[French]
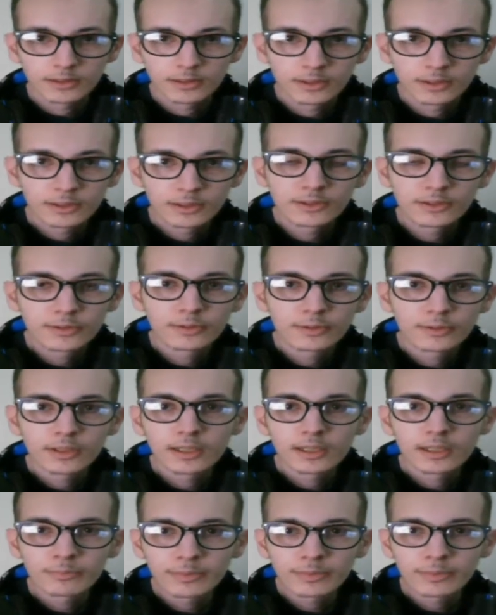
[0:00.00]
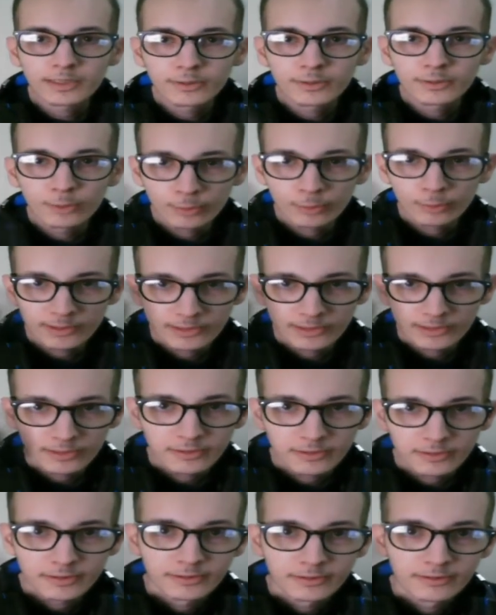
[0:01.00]
qui se rappelle de
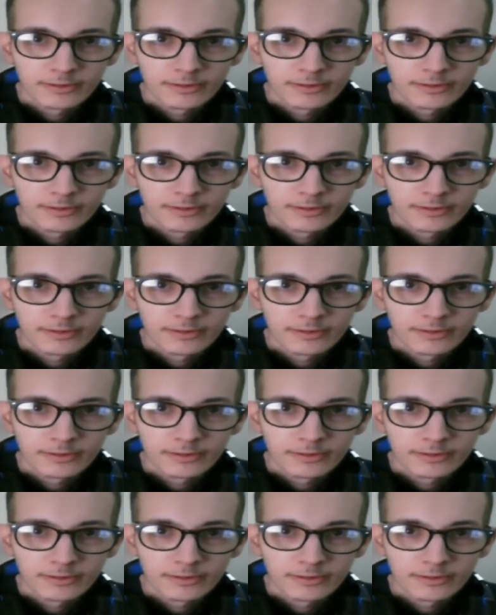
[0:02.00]
ça.